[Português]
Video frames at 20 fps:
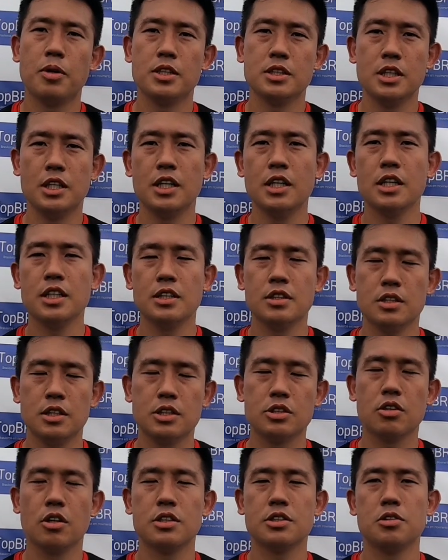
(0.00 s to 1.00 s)
brasileira, né, na
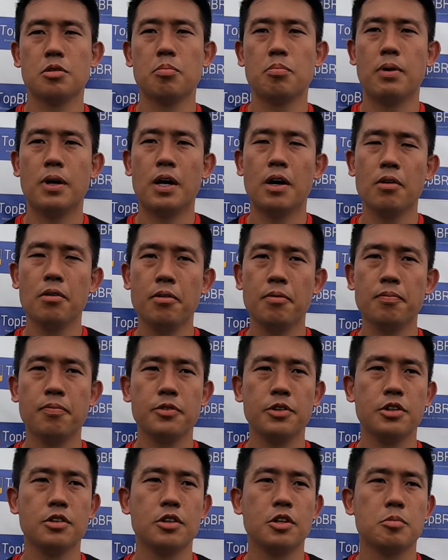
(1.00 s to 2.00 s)
escola de São Paulo.
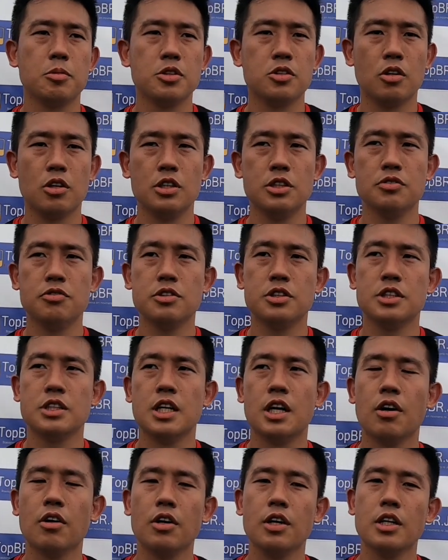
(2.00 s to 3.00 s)
Eu tenho uma escola de
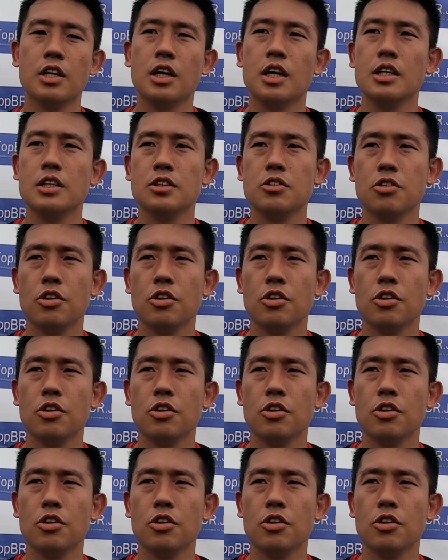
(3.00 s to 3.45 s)
futsal ali em